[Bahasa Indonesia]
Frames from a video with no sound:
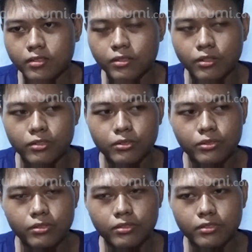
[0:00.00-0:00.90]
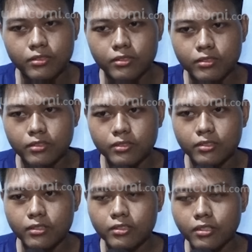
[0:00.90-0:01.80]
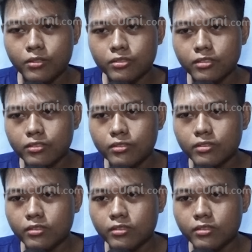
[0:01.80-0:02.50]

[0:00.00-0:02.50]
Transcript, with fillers: kok itu saya nggak tahu sih itu